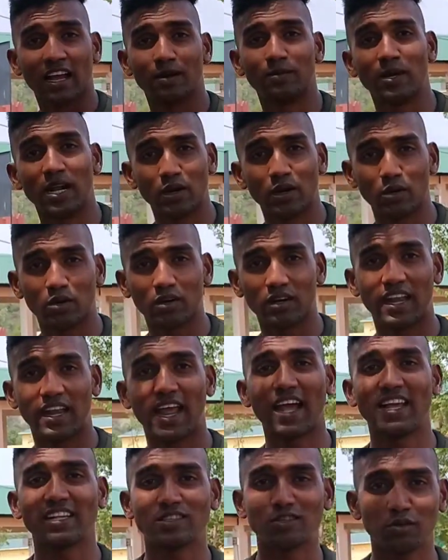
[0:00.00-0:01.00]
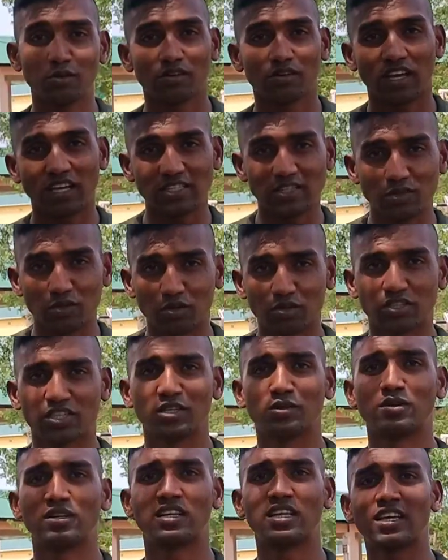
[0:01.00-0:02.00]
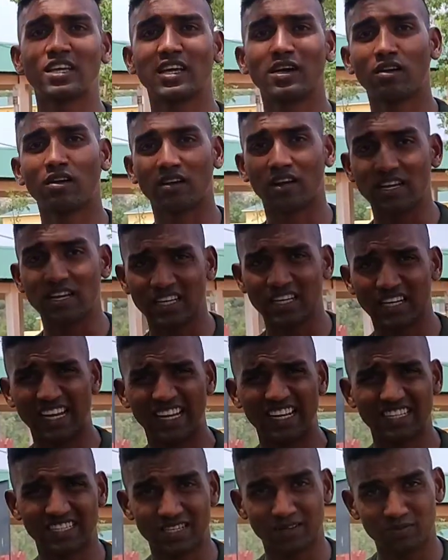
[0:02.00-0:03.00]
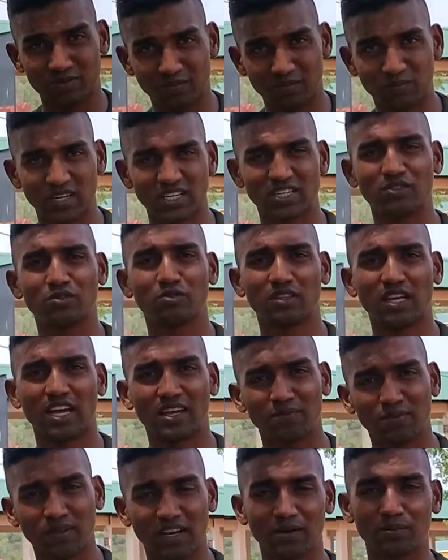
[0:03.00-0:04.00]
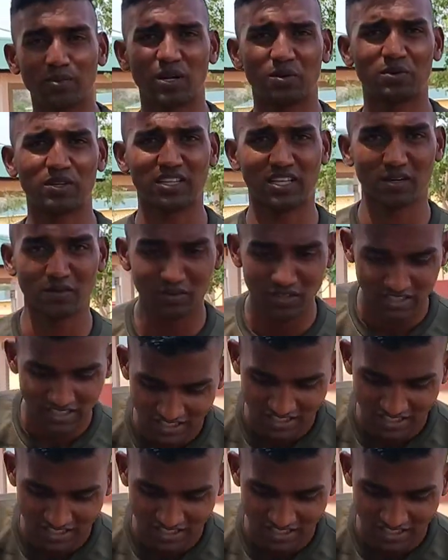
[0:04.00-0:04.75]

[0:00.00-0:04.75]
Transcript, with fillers: कमांडो डैश जीरो नाइन जीरो सेवन ठीक है और रनिंग के लिए सबसे बेस्ट जूता है फिर एक बार बता रहा हूँ ये